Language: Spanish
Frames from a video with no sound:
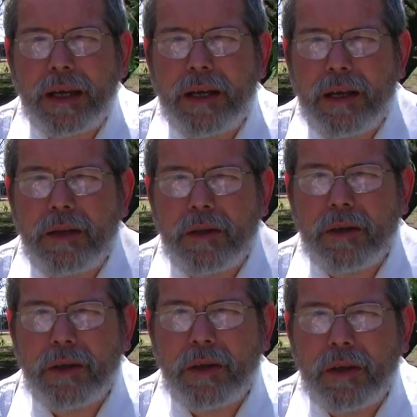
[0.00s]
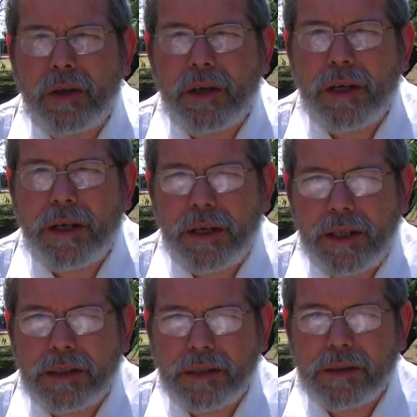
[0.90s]
el niño
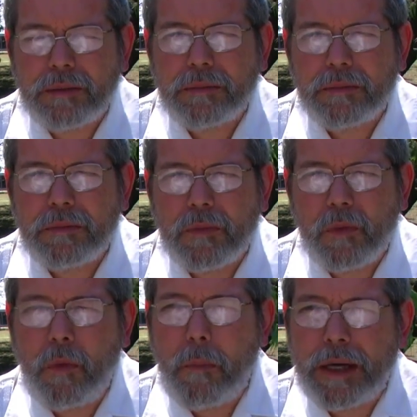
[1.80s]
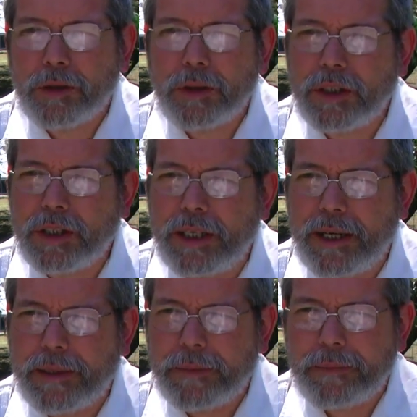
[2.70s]
es un vaso que
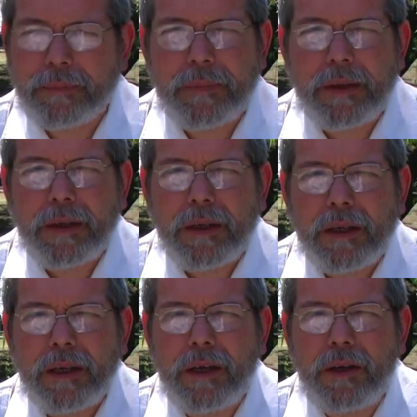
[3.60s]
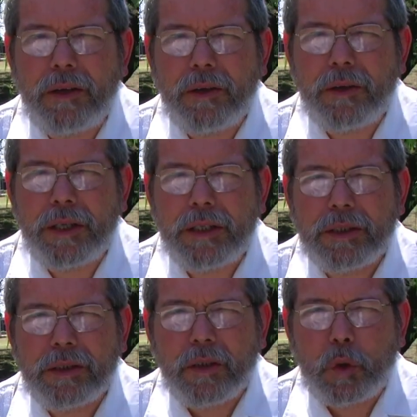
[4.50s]
llenar. El niño
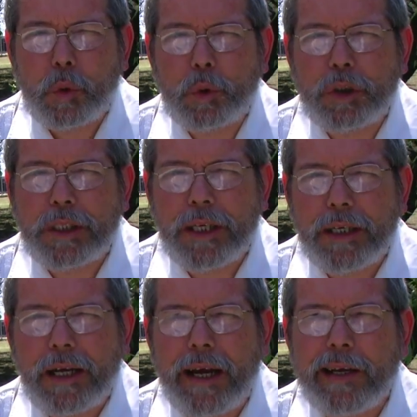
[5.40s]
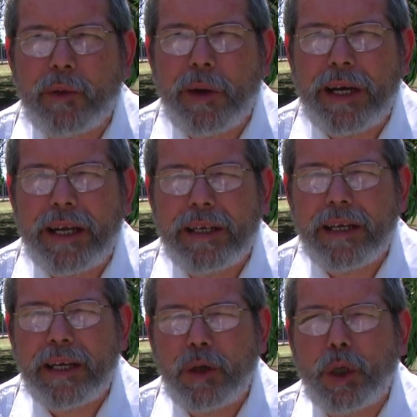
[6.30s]
es un ser al cual hay
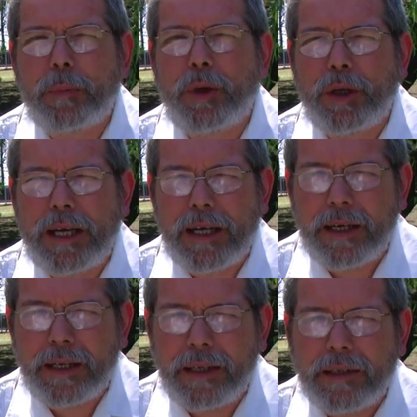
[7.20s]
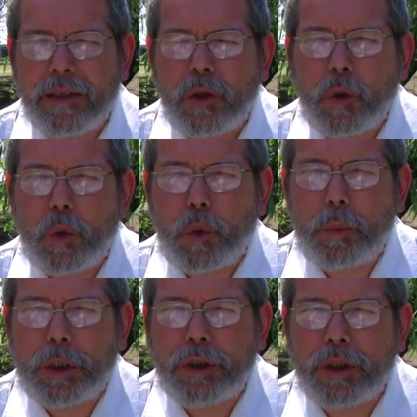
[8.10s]
que incorporarle
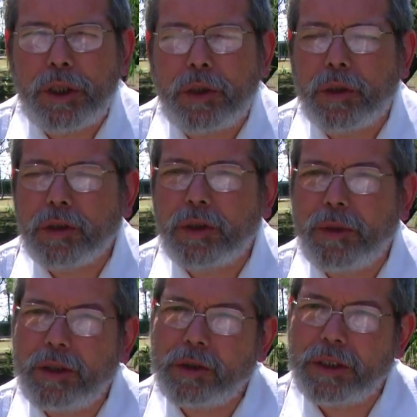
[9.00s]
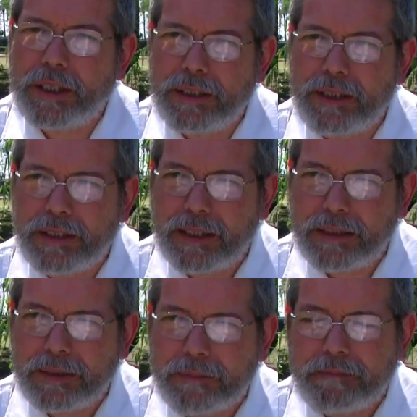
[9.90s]
un montón de conocimientos y
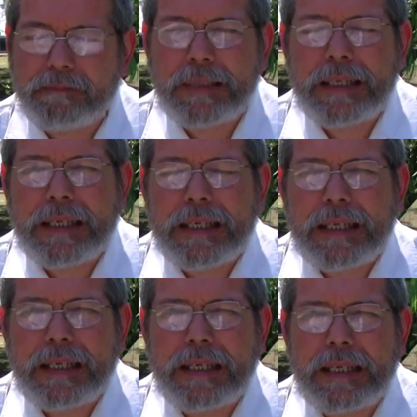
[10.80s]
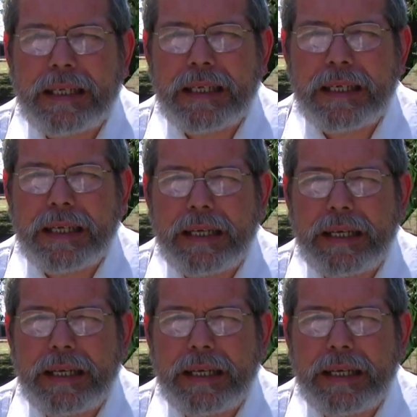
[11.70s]
destrezas. Eh,